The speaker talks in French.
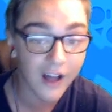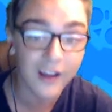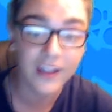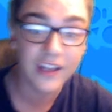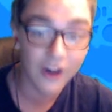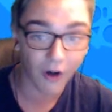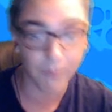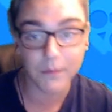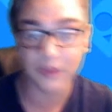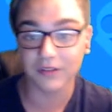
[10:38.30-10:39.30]
énorme,
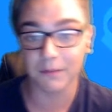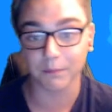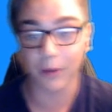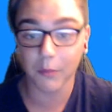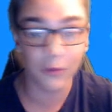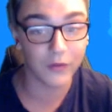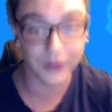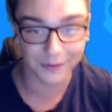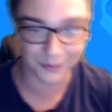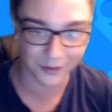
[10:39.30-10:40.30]
mais c'est pas mauvais
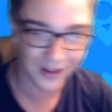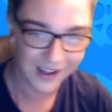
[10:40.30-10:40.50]
non plus.